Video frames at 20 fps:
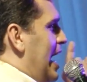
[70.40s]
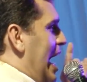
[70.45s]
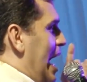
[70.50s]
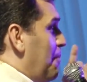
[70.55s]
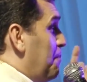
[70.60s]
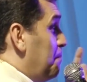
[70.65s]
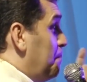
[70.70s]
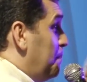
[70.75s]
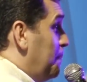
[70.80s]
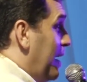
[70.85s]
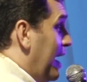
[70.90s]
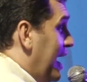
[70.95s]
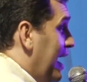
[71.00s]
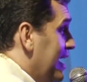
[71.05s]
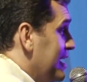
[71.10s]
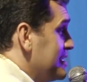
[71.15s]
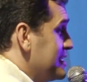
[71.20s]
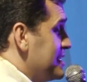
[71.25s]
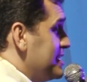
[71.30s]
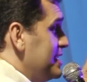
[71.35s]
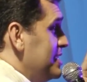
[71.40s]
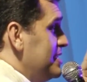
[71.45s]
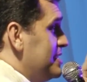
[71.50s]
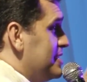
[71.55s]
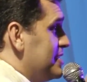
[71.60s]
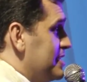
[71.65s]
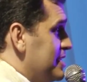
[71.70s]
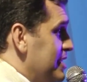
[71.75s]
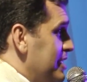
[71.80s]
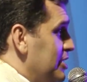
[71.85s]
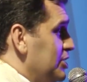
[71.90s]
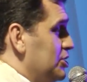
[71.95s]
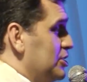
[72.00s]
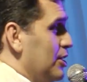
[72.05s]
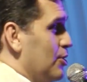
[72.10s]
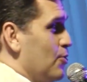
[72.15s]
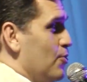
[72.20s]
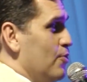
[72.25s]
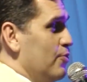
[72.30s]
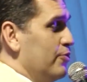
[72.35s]
A paz
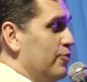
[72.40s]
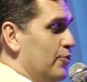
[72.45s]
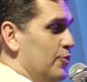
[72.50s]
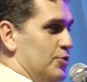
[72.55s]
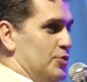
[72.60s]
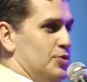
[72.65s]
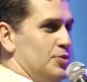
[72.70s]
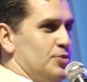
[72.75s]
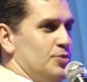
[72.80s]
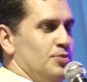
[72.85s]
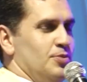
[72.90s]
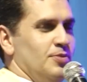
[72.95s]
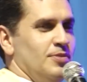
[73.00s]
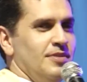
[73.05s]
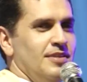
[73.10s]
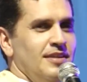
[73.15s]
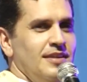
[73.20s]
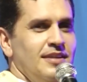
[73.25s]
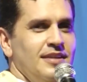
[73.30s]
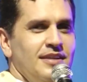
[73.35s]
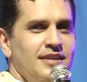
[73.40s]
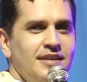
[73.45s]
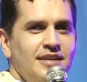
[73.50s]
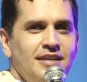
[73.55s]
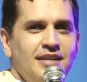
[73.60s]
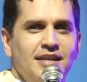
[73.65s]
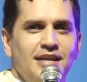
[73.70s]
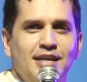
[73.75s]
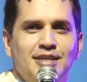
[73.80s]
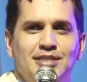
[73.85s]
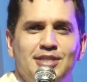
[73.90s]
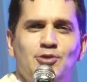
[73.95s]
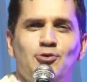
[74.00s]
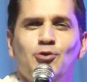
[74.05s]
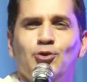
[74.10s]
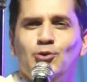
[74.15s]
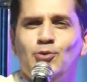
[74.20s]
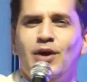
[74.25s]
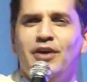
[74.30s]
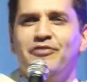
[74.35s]
esteja convosco. E
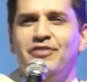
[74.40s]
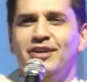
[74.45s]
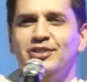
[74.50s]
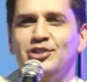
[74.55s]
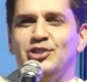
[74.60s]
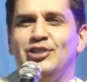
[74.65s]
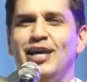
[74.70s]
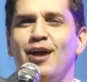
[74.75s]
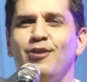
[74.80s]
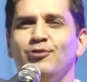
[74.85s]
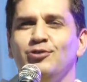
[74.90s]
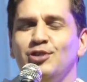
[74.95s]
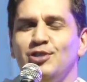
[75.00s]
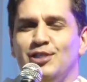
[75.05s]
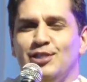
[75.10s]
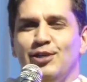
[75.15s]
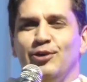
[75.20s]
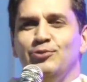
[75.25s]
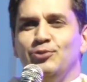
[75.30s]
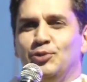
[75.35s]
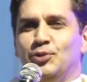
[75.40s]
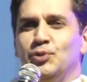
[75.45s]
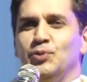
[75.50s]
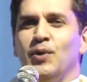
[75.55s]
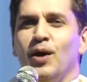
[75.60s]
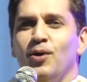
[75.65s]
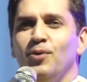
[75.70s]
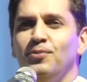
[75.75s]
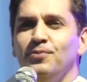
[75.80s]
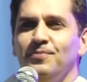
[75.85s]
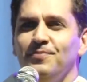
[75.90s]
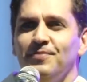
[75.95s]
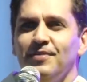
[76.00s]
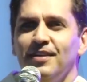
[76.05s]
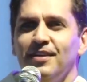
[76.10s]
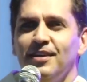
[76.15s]
segundo o Evangelho de São João,